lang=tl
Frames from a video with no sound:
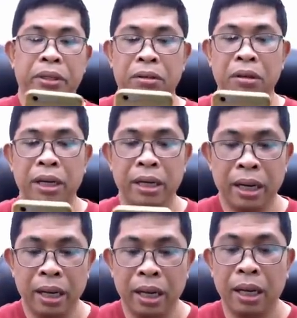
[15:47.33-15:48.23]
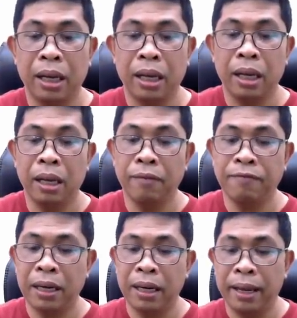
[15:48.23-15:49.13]
Solid uh,
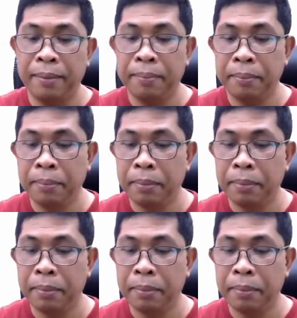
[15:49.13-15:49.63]
FLM.